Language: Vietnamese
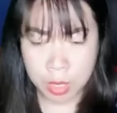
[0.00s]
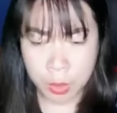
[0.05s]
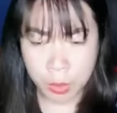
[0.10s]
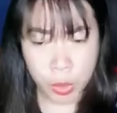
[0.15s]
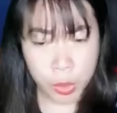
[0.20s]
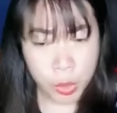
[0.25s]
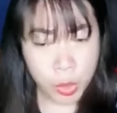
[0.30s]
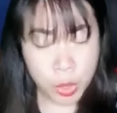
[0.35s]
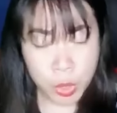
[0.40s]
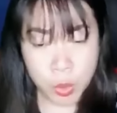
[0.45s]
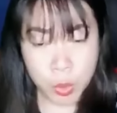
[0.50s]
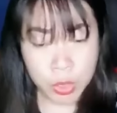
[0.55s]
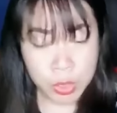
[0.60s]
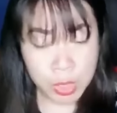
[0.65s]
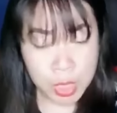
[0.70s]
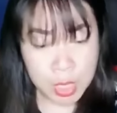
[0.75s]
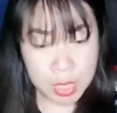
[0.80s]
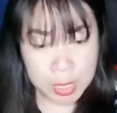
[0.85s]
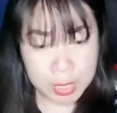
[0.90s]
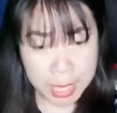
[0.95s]
Tôi có chút
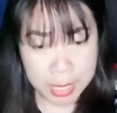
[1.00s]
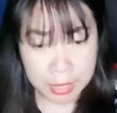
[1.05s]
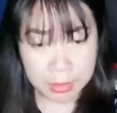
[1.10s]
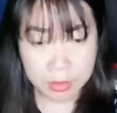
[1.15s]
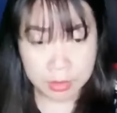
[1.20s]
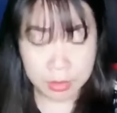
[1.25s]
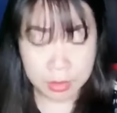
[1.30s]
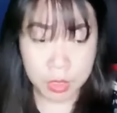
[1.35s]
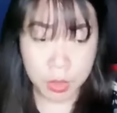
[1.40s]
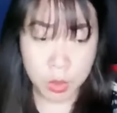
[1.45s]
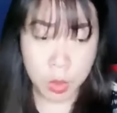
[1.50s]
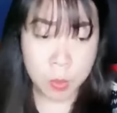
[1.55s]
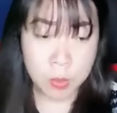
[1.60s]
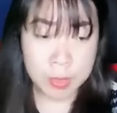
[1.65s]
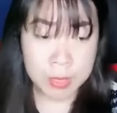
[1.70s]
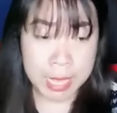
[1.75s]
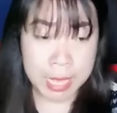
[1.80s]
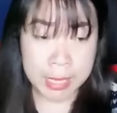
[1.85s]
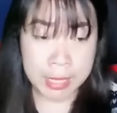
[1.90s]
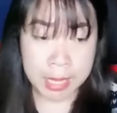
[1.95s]
tức giận nhưng cũng
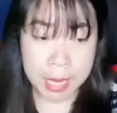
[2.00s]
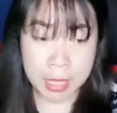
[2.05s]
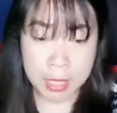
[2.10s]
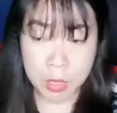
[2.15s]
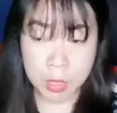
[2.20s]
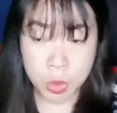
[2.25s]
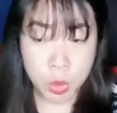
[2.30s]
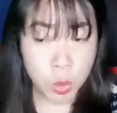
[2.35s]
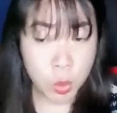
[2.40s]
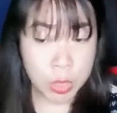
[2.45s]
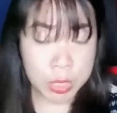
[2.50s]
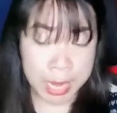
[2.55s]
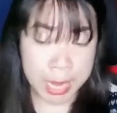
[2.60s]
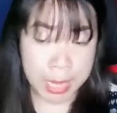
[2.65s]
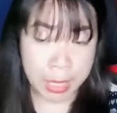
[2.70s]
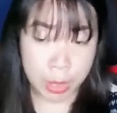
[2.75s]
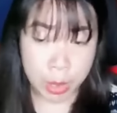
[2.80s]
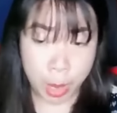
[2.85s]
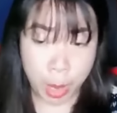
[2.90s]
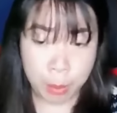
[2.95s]
xen lẫn chút
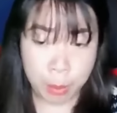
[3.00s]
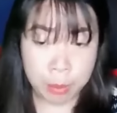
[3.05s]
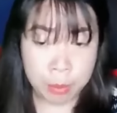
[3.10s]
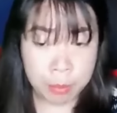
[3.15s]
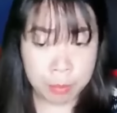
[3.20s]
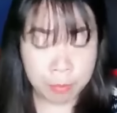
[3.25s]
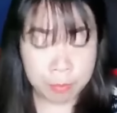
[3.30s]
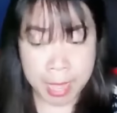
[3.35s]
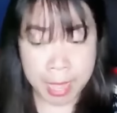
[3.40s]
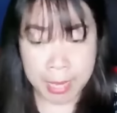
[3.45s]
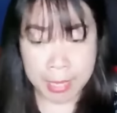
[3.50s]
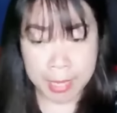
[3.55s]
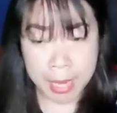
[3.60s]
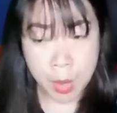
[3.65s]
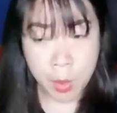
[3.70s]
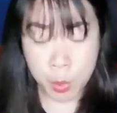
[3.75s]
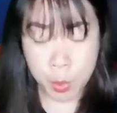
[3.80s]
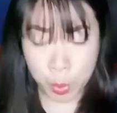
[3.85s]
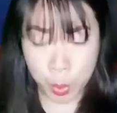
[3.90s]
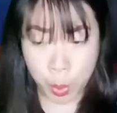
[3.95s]
nhẹ nhõm và
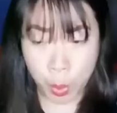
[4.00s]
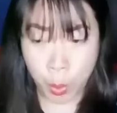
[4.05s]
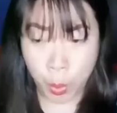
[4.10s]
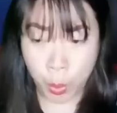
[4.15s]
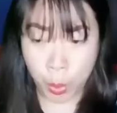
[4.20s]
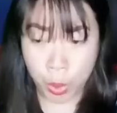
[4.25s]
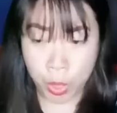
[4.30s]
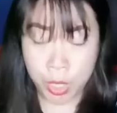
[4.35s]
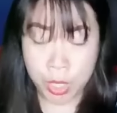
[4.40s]
đau khổ.